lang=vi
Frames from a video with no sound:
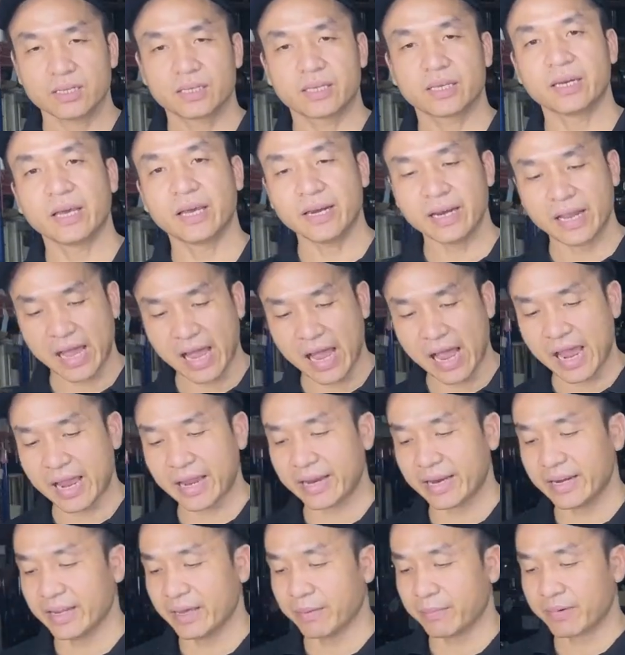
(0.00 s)
Thì đấy là hai
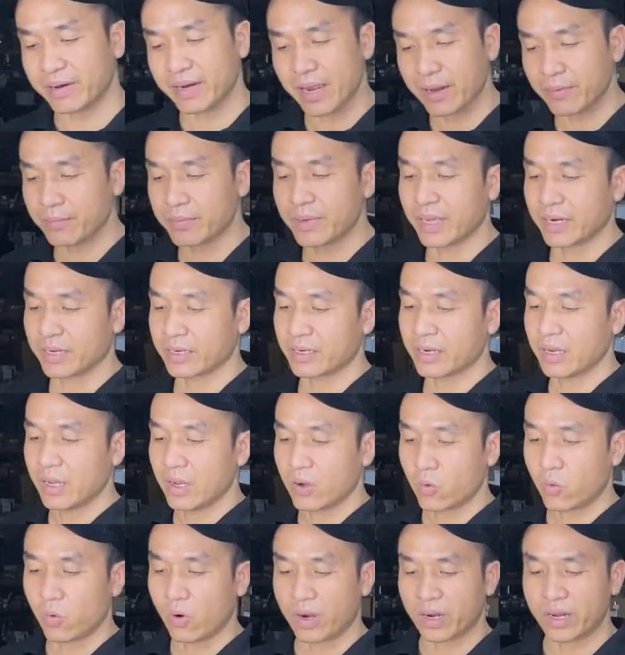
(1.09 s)
cái điểm khác biệt
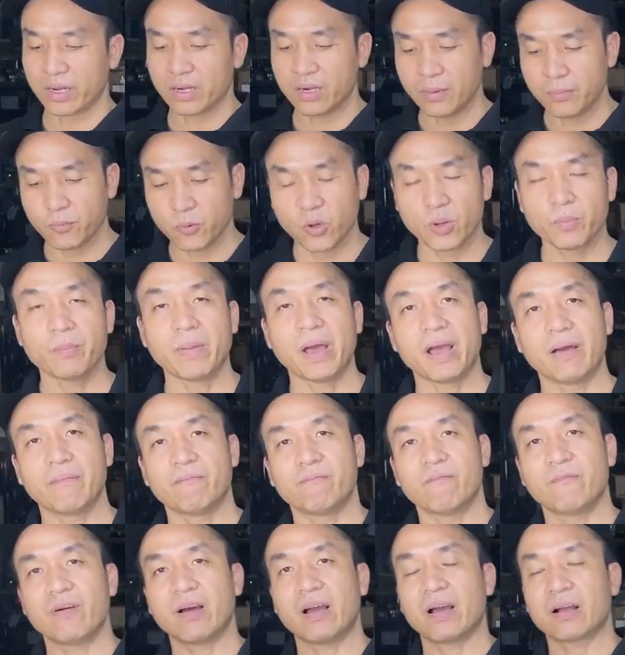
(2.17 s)
của cái khớp nối
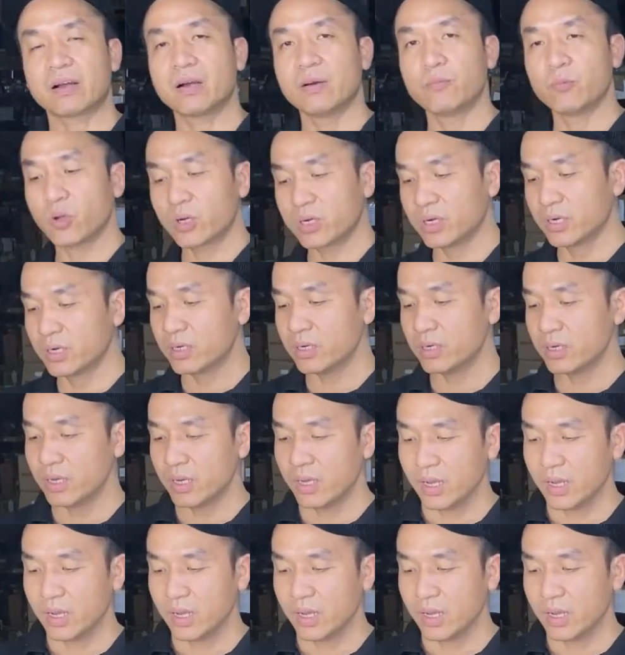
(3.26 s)
mềm và khớp nối cứng.